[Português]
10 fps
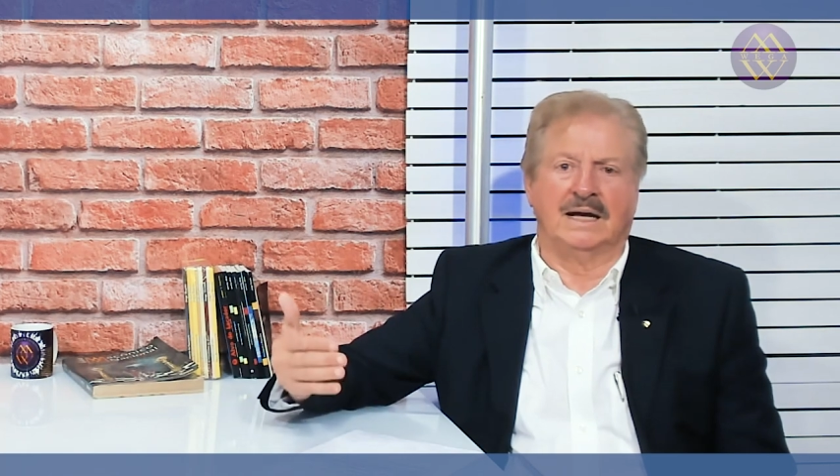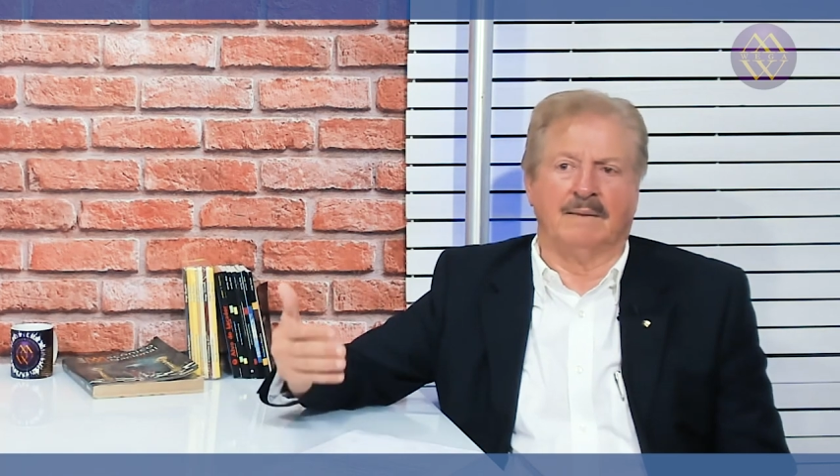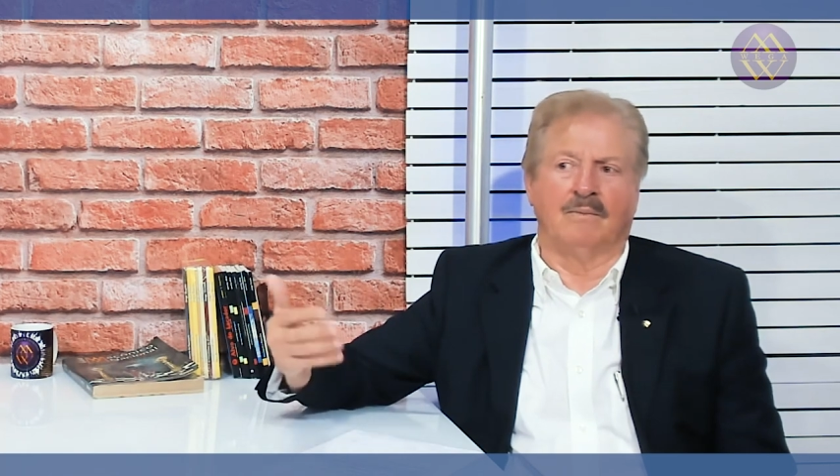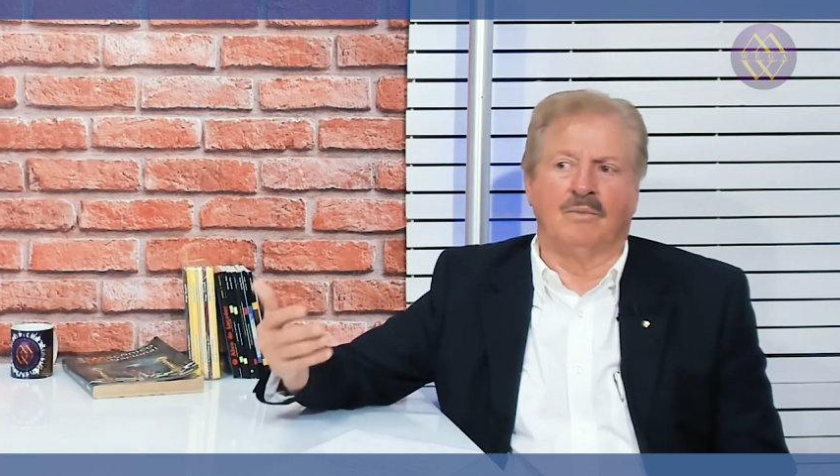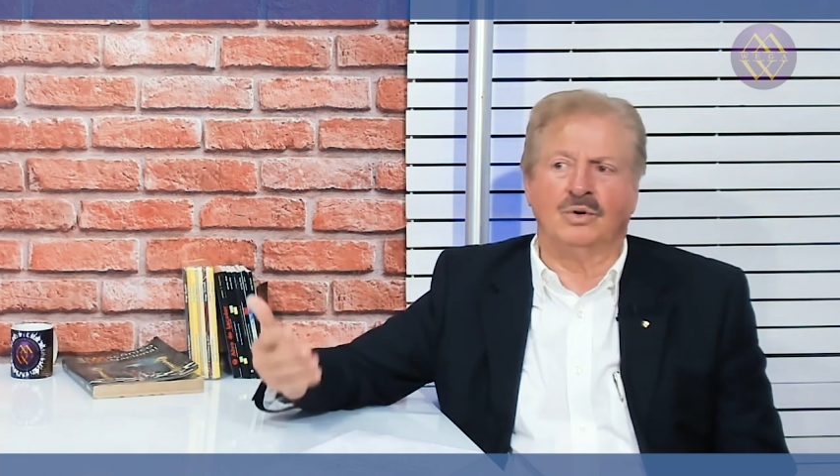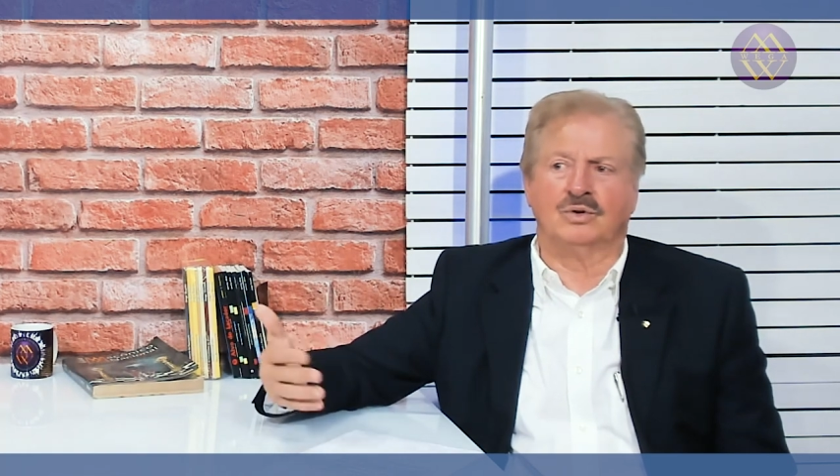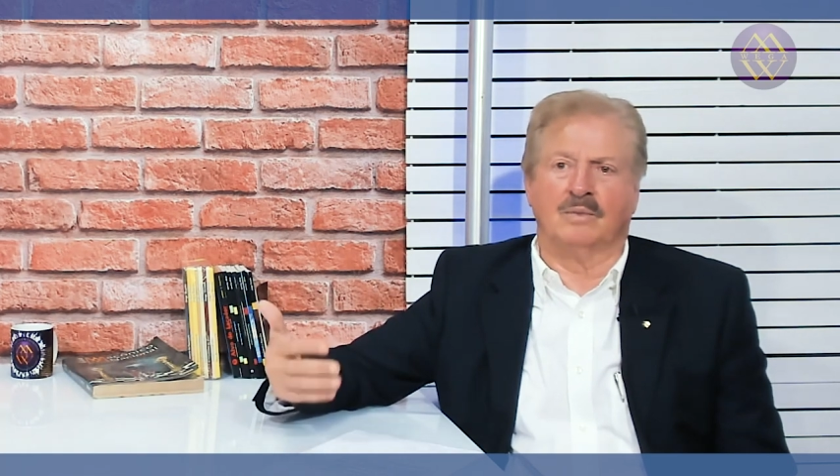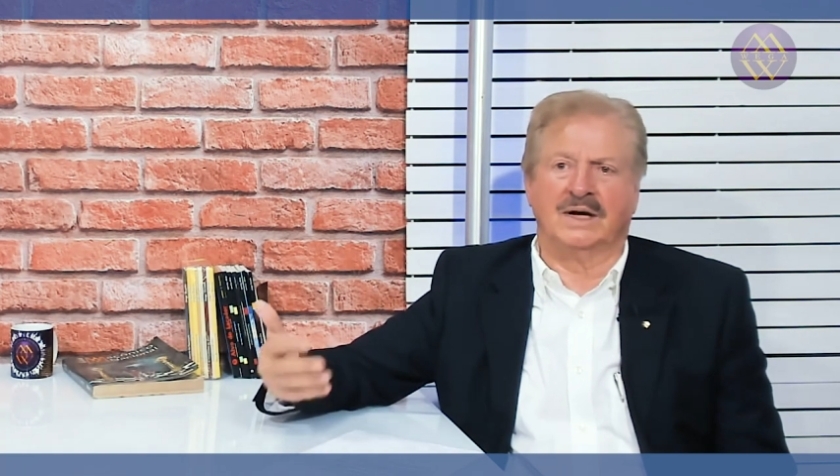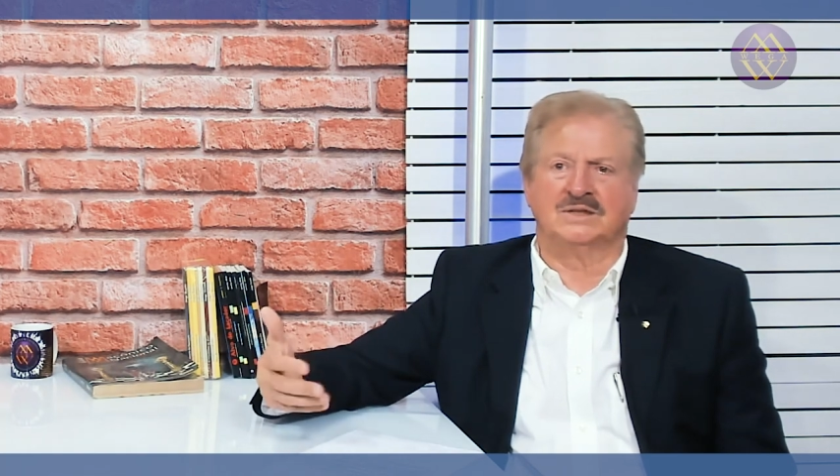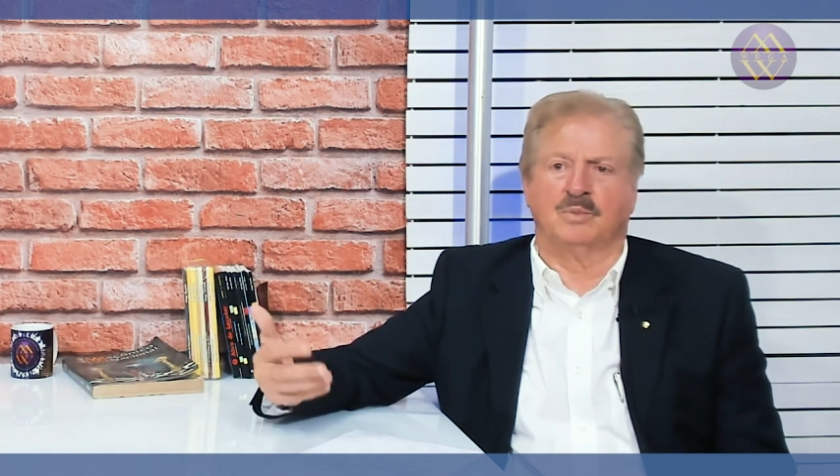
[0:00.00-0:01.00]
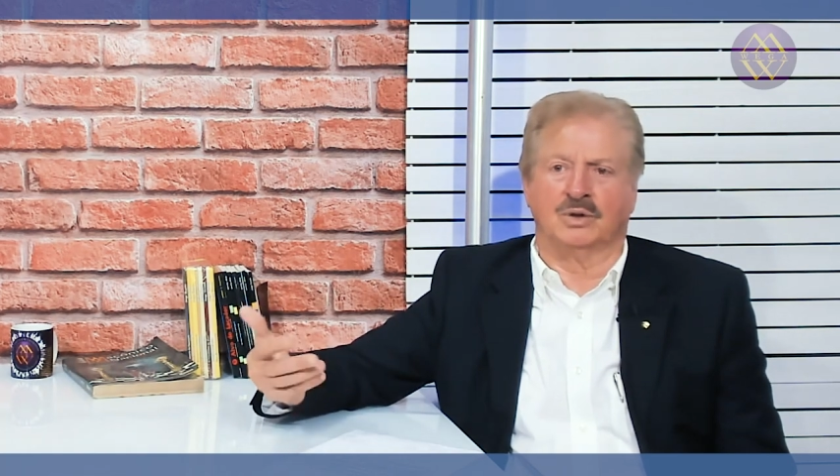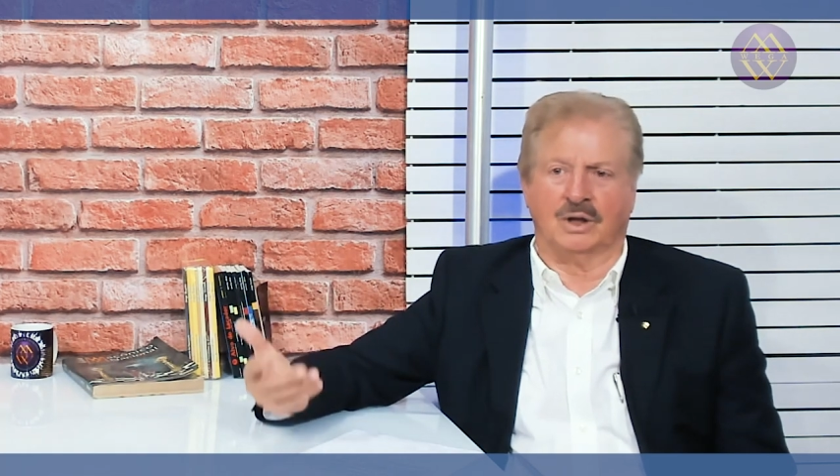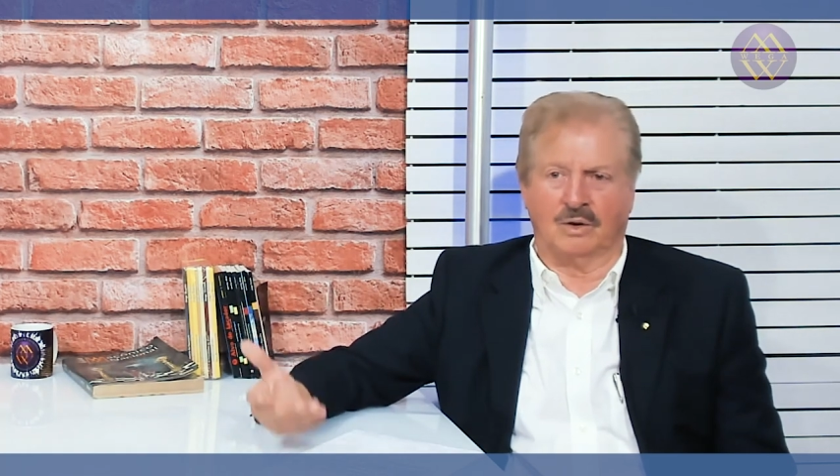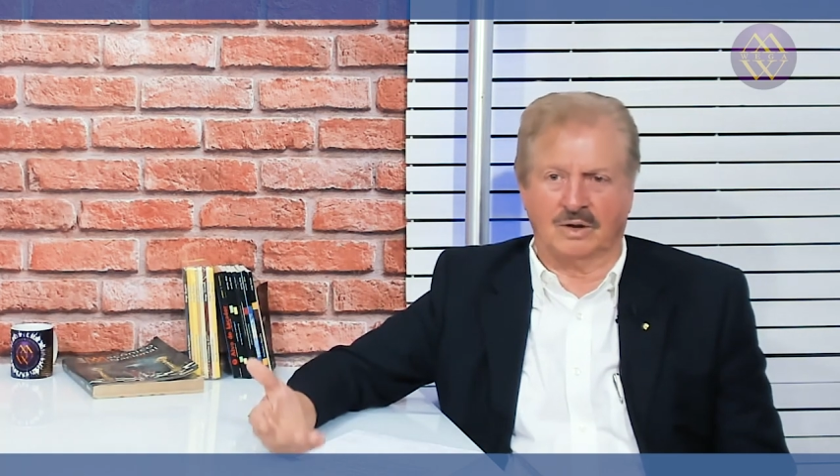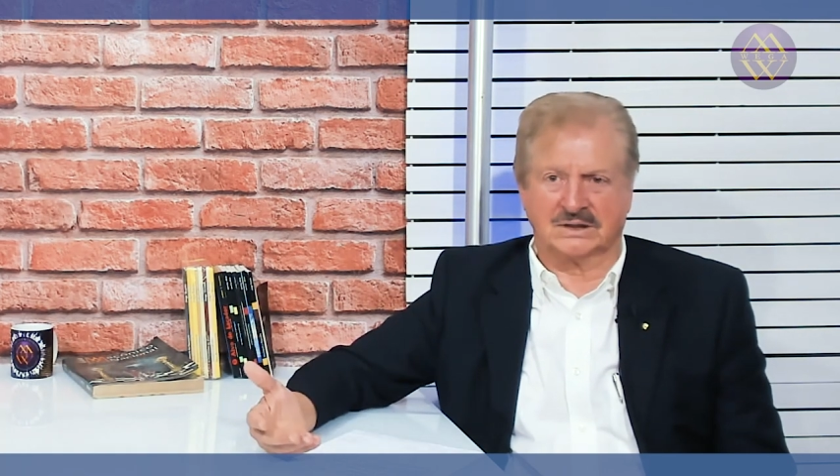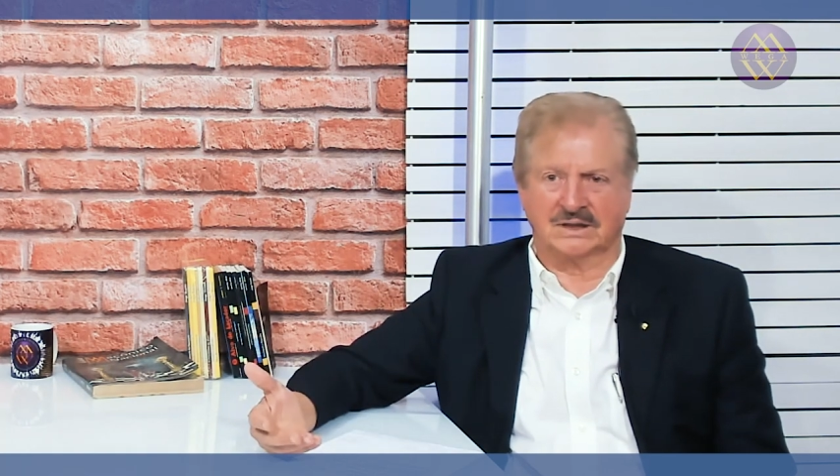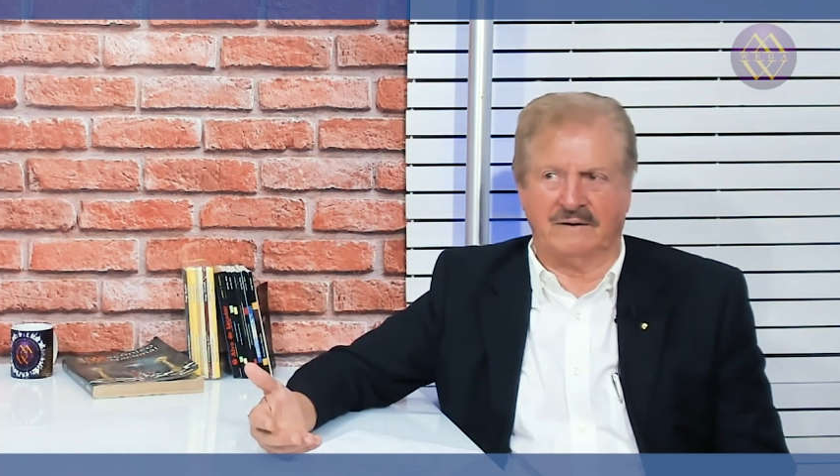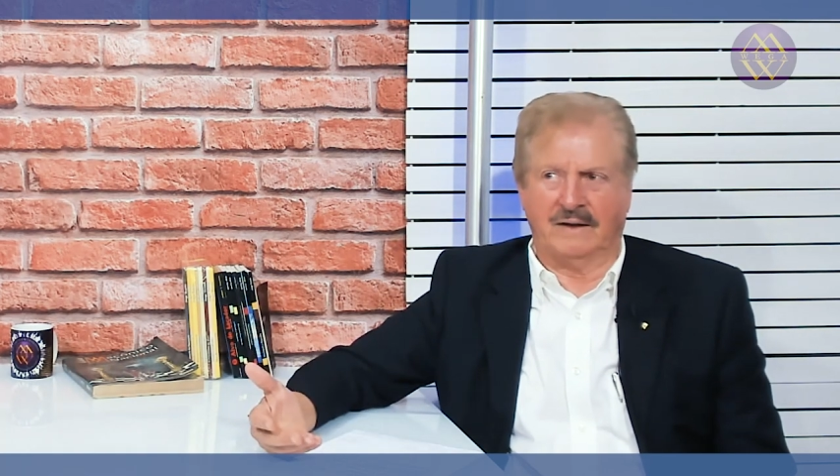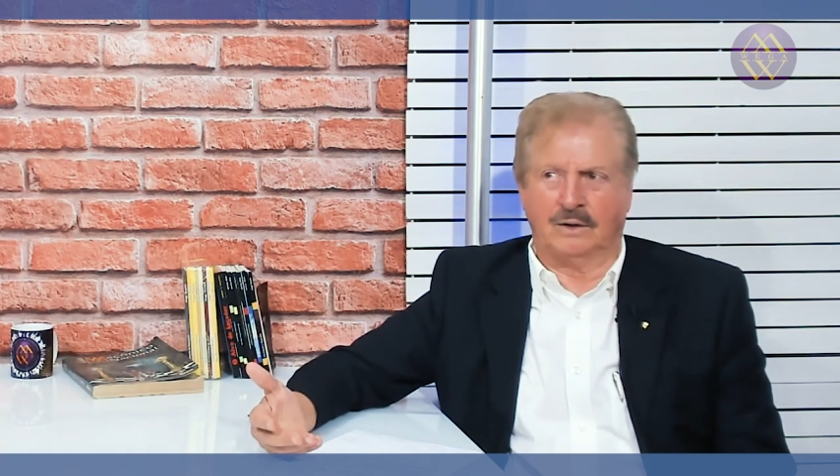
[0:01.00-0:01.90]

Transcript: é muito mais poderosa